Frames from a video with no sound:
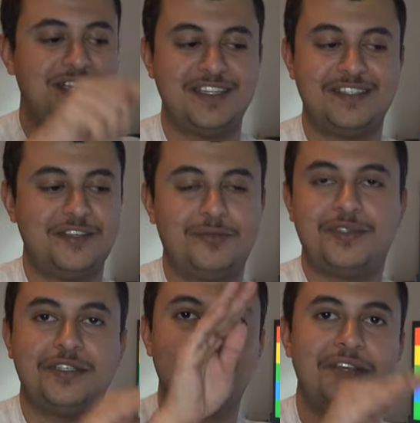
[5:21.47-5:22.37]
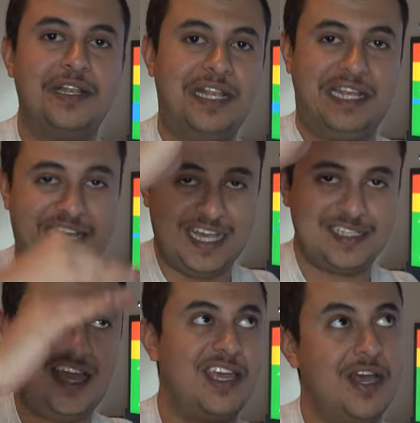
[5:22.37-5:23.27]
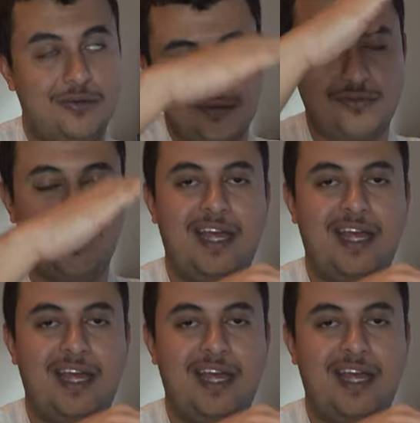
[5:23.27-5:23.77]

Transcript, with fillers: كنت قمت القياس حقها والطول